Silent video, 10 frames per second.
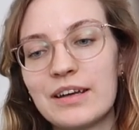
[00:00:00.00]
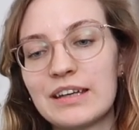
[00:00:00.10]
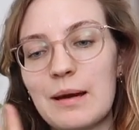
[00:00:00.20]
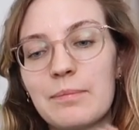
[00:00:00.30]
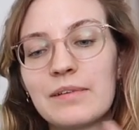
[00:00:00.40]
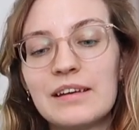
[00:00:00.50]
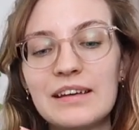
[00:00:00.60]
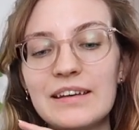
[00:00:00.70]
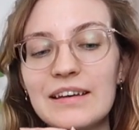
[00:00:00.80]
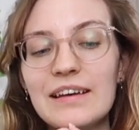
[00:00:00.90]
Ich habe
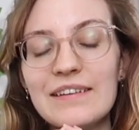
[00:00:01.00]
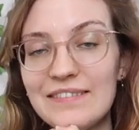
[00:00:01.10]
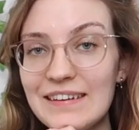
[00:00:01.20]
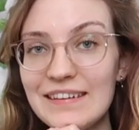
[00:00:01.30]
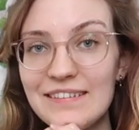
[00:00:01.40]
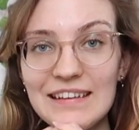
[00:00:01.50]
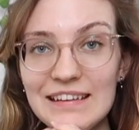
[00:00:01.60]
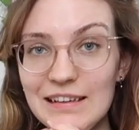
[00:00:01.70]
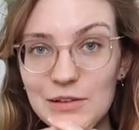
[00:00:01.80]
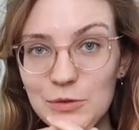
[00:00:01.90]
sehr,
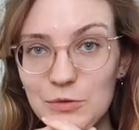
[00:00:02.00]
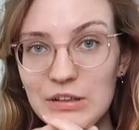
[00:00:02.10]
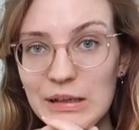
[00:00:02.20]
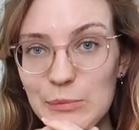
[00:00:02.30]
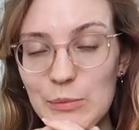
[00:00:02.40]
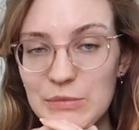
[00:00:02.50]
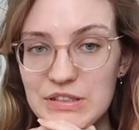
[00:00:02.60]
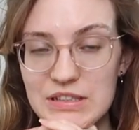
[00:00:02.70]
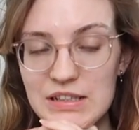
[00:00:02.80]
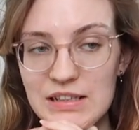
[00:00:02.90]
sehr lange Uni
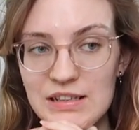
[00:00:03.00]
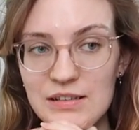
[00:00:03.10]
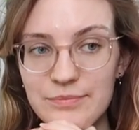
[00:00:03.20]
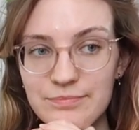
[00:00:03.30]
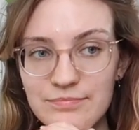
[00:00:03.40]
momentan.